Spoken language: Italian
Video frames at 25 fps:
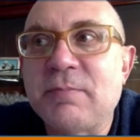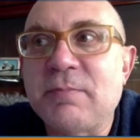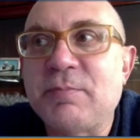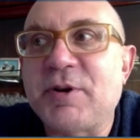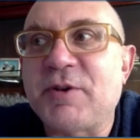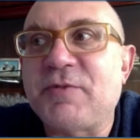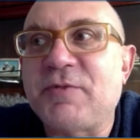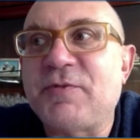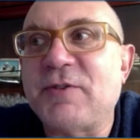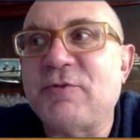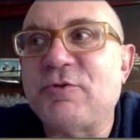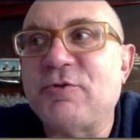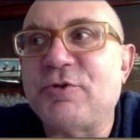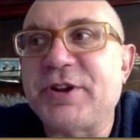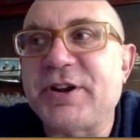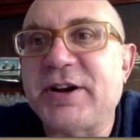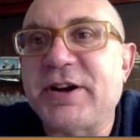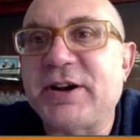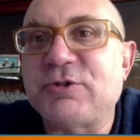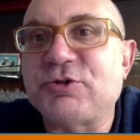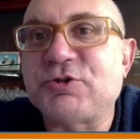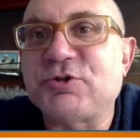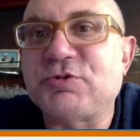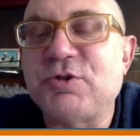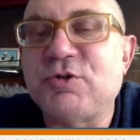per
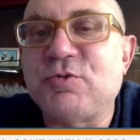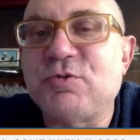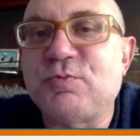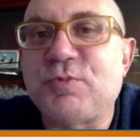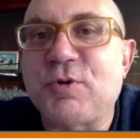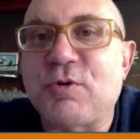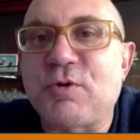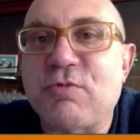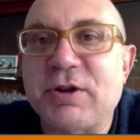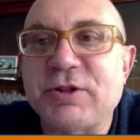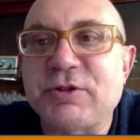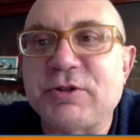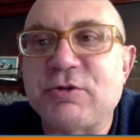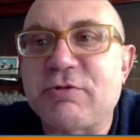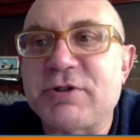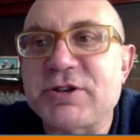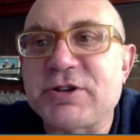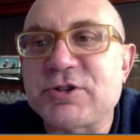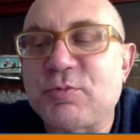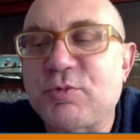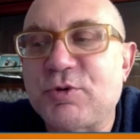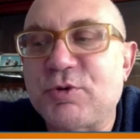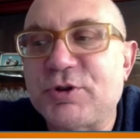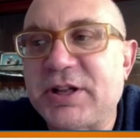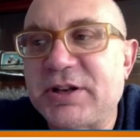favorire lo sviluppo quando
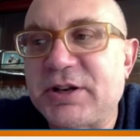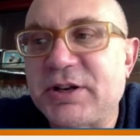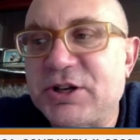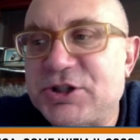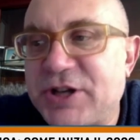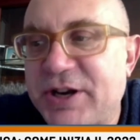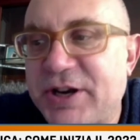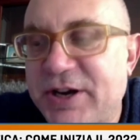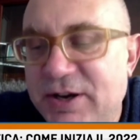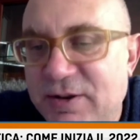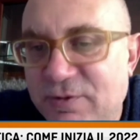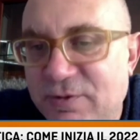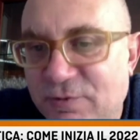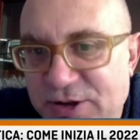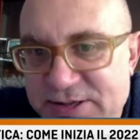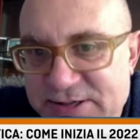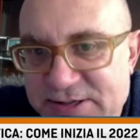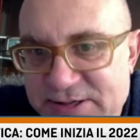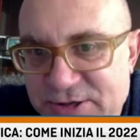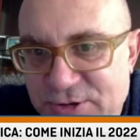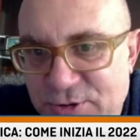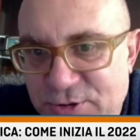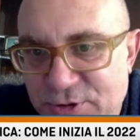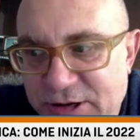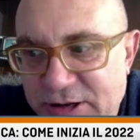questo può danneggiare
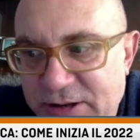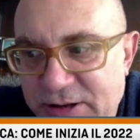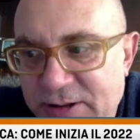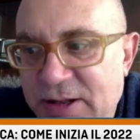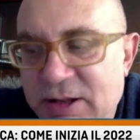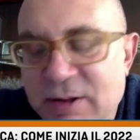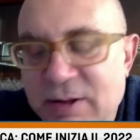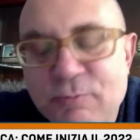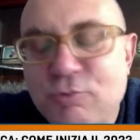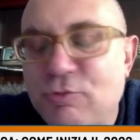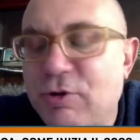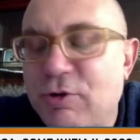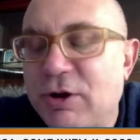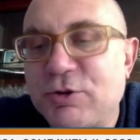l'inflazione, mm-hmm.